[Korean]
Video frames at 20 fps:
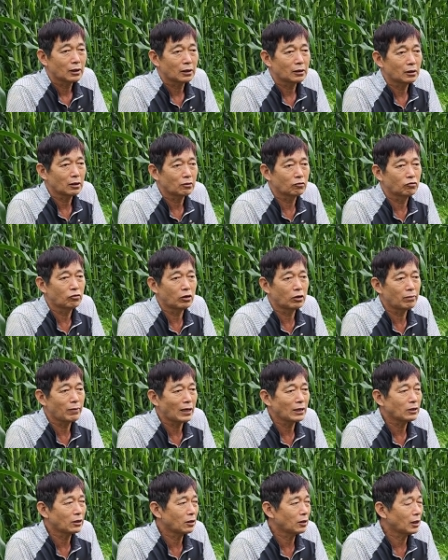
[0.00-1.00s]
한 이제 9월
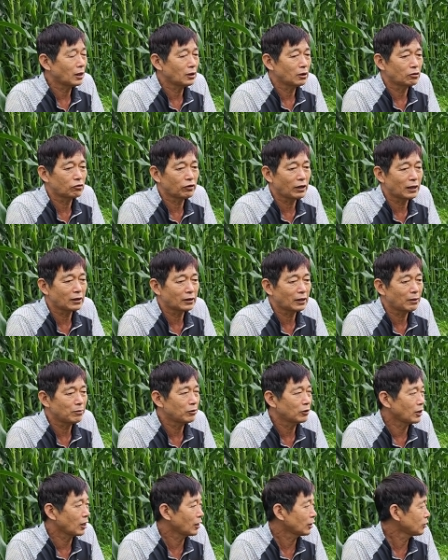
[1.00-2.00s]
말경에 이제 수확을
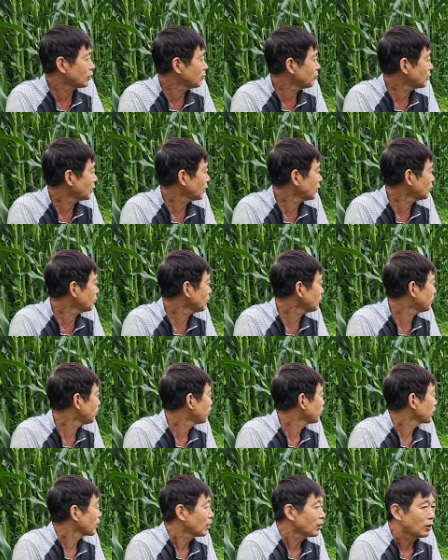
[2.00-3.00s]
하면 되겠습니다. 그래서
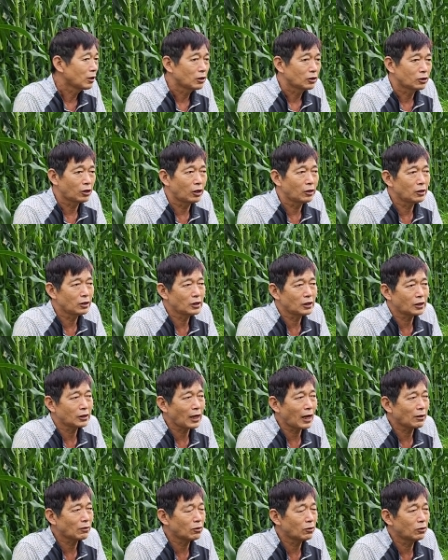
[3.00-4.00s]
저희는 이제
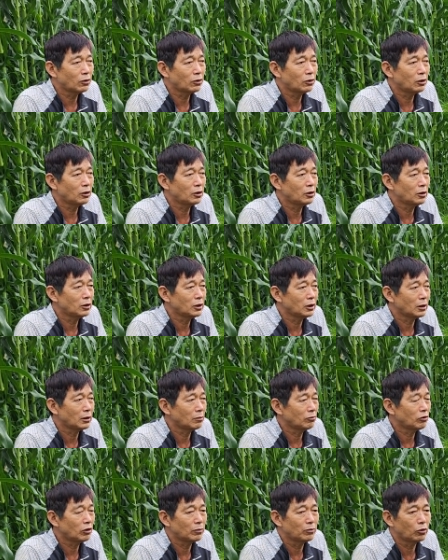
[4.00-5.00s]
땅콩을
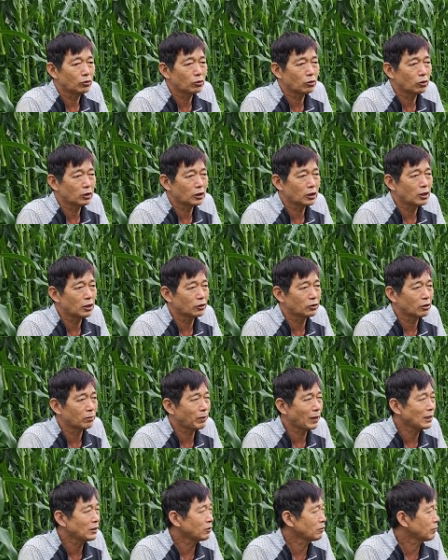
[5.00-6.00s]
이제 물론 모종을 길러서
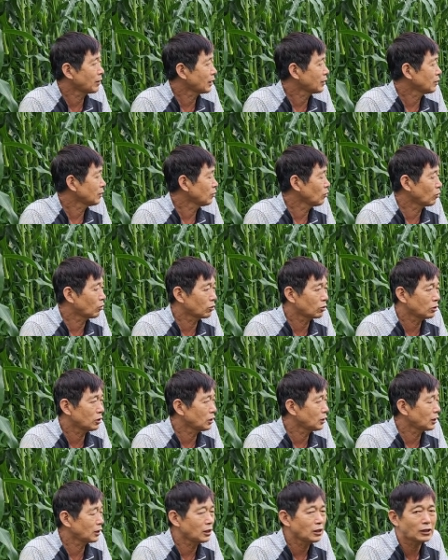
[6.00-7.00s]
팔지만 요거는
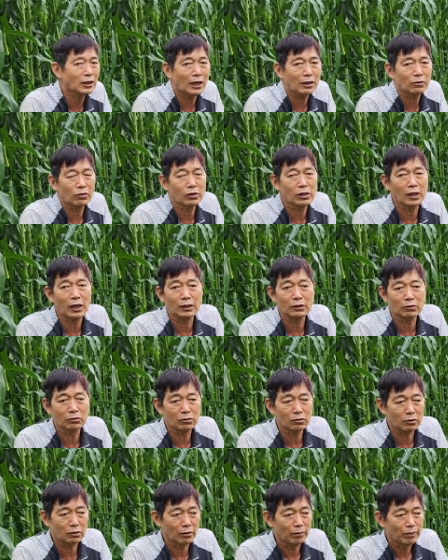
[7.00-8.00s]
이제 흰 땅콩이
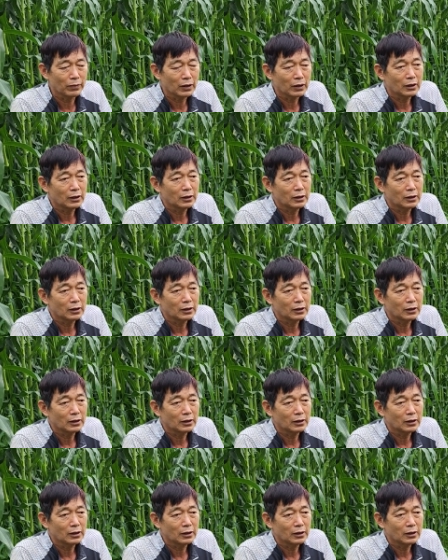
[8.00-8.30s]
아니고